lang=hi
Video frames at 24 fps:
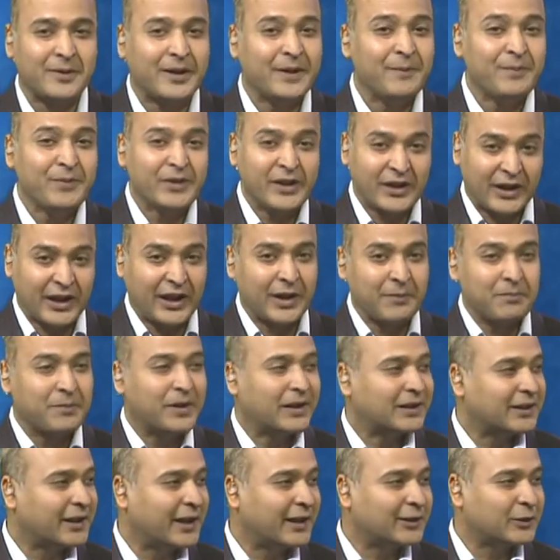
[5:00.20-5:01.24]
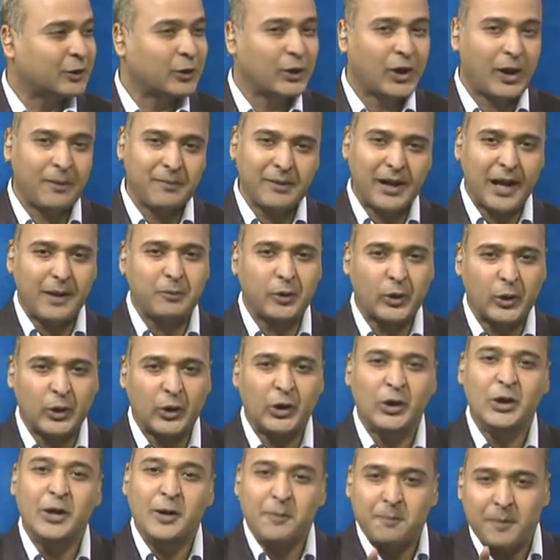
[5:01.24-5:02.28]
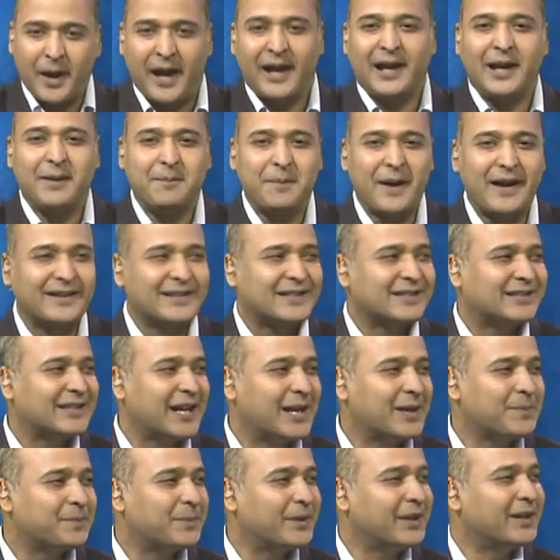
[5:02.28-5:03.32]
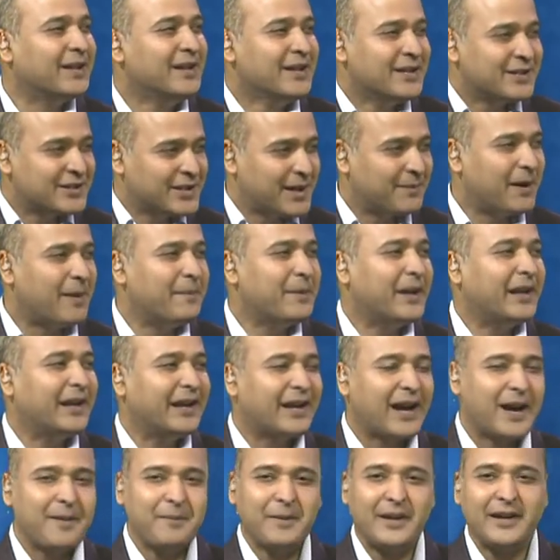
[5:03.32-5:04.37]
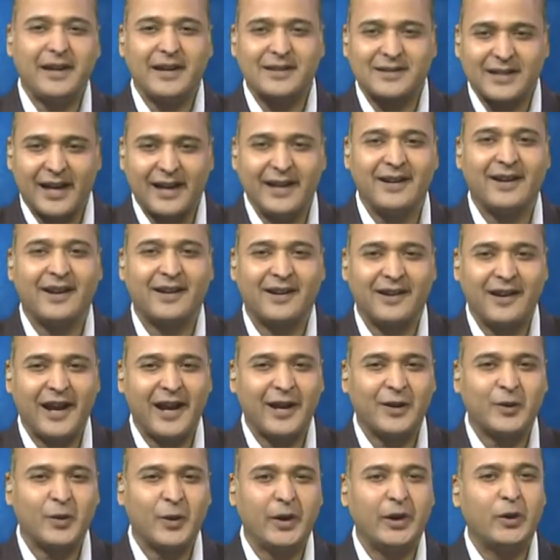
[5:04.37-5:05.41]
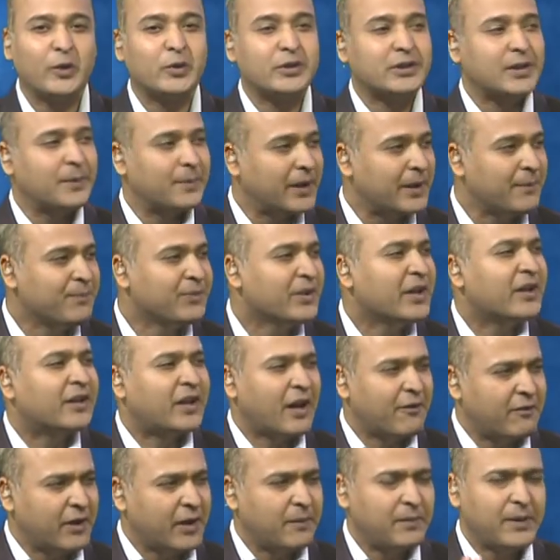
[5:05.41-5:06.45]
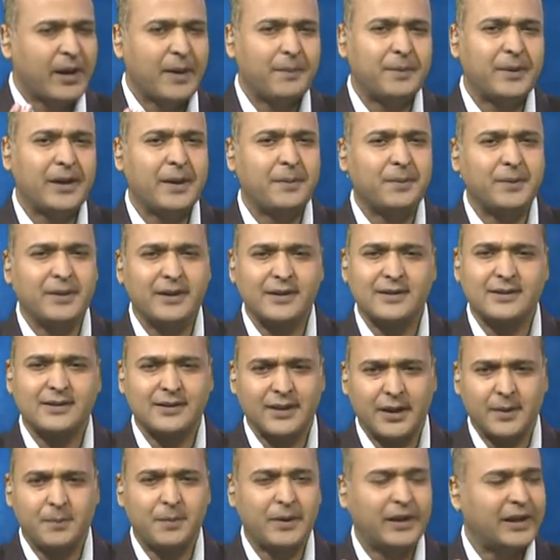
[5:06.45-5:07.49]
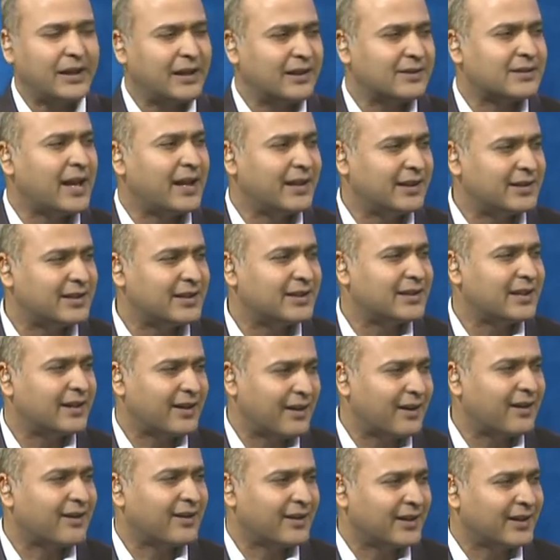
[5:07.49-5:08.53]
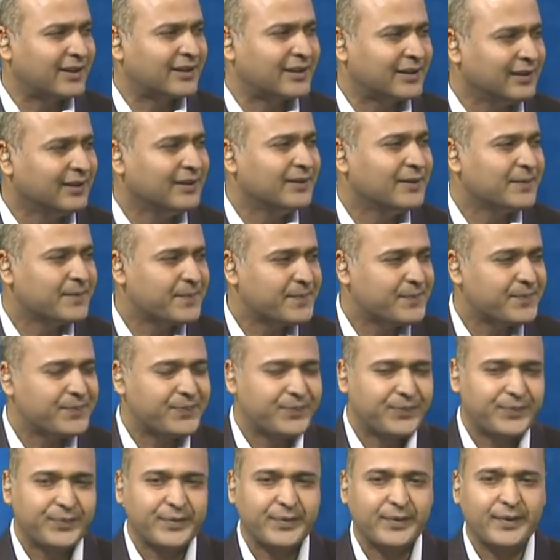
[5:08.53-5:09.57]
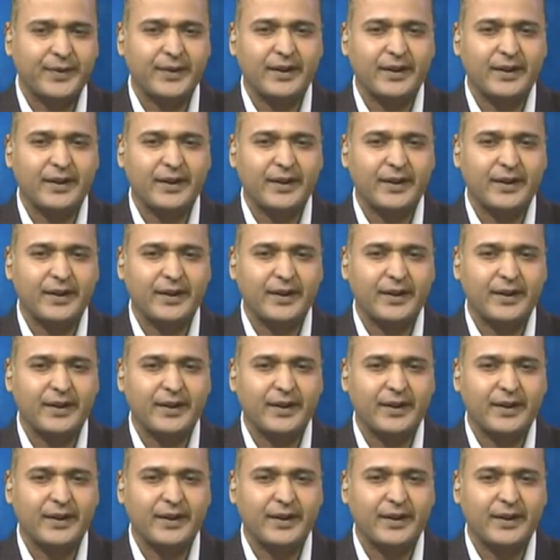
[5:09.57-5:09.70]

में कि हिम्मत है तो हमला बोलो पहले पाकिस्तान पर जब अमेरिका में ये सारी घटनाएं हुई उस समय कभी भी अपने अपने स्तर पर ये सारी चीजें कर रहे थे और मैं दूसरी